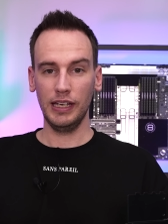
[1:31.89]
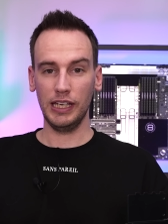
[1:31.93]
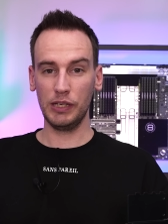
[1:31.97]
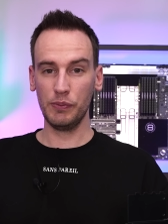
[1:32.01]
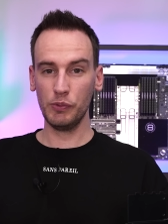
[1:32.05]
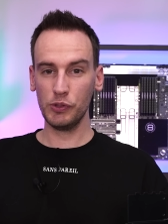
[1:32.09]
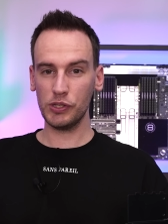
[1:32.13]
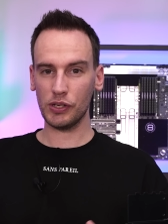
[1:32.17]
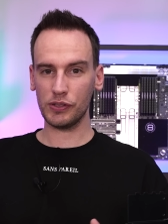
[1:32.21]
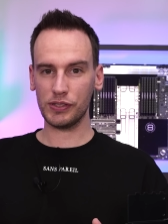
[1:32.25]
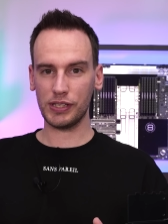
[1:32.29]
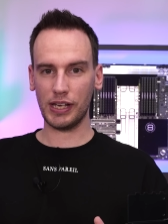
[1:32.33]
Ich
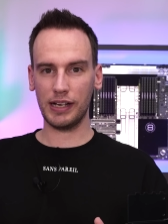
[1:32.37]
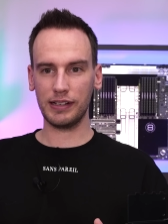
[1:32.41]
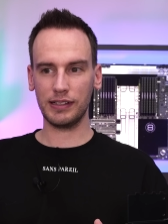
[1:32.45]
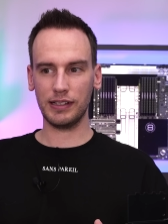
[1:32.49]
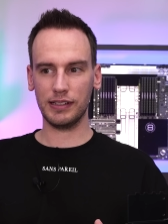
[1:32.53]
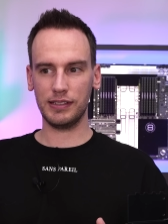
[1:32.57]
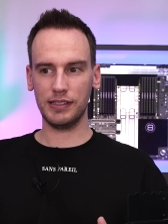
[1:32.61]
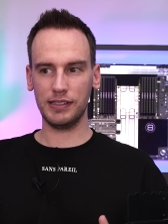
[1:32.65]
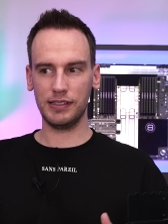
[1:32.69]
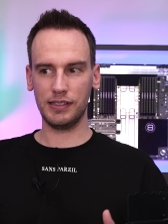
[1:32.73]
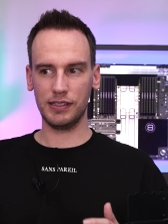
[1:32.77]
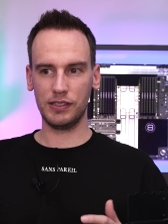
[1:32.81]
muss auch sagen,
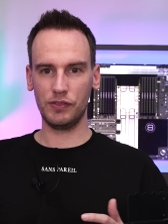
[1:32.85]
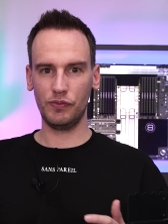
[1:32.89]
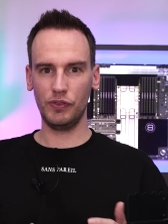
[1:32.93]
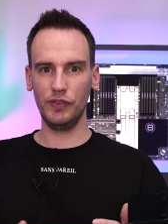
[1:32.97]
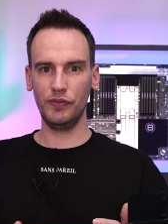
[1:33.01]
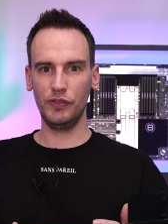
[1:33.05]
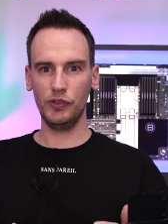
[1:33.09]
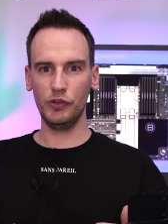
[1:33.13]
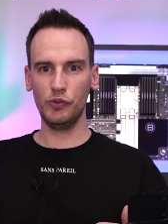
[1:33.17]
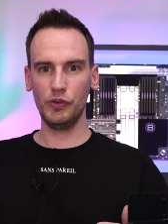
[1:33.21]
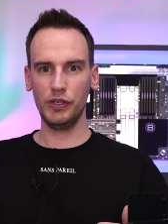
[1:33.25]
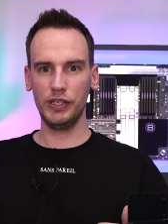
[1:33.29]
dass ich das
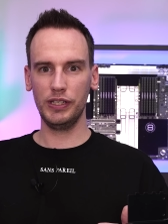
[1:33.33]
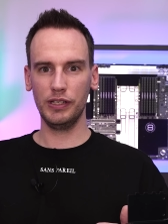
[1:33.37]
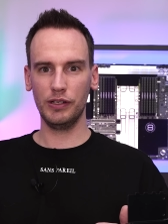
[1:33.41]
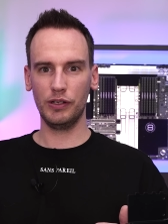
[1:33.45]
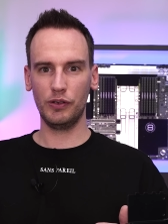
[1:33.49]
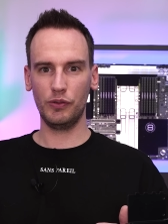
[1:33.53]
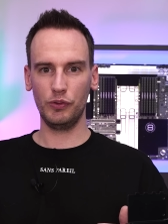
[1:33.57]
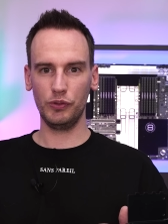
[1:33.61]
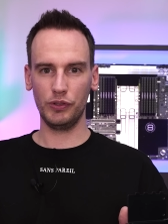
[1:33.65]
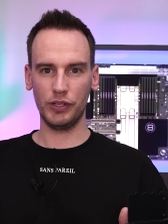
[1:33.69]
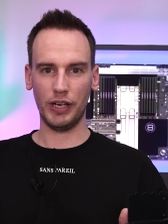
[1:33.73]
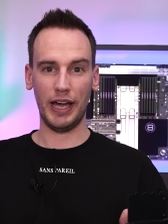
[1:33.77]
Review hier
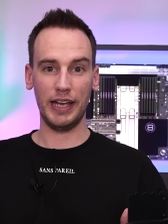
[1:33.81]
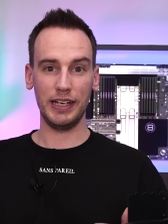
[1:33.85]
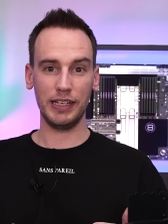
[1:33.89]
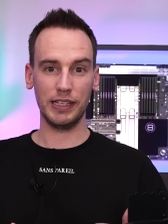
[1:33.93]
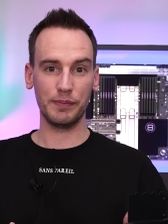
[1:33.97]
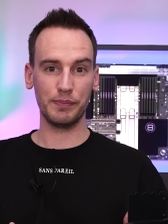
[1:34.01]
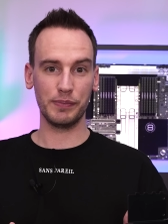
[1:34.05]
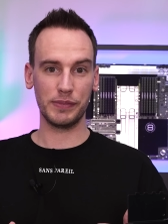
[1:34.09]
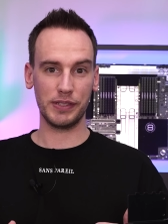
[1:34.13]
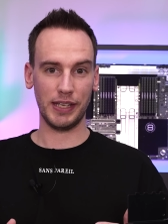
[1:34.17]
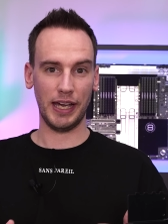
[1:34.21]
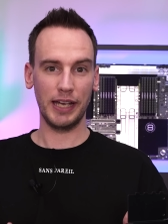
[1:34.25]
unter
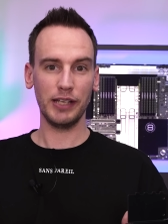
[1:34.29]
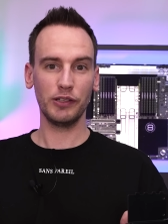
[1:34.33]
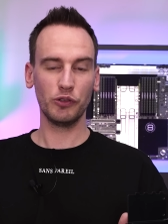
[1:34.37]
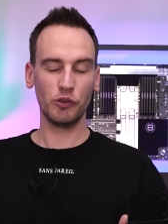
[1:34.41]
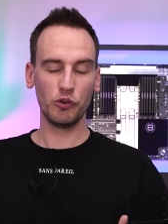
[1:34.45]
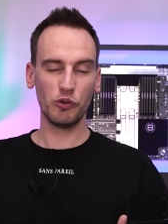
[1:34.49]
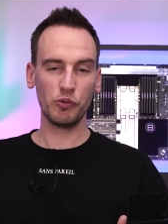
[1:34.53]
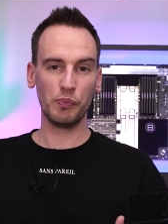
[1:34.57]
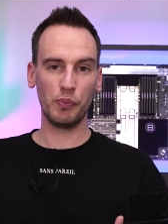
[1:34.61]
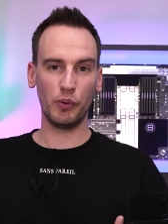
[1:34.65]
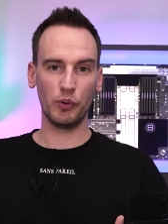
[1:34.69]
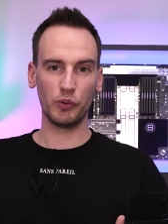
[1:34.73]
einigem
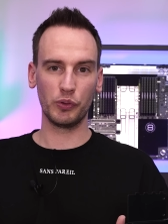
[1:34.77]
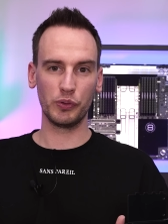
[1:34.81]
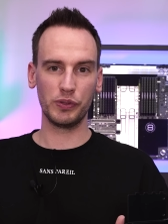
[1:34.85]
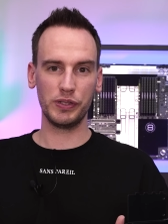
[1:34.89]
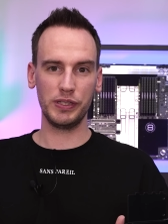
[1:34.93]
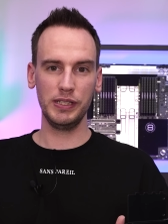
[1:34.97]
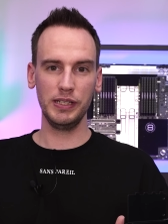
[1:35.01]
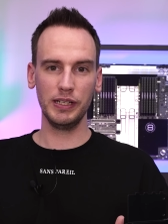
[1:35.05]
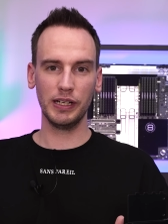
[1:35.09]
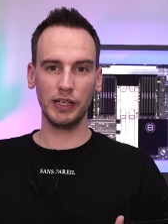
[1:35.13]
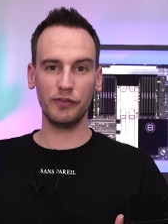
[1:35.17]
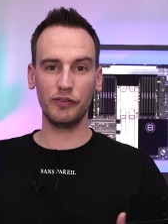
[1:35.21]
Zeitdruck
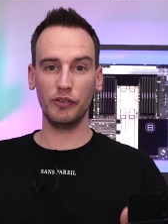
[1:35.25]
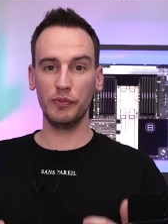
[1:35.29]
produziere.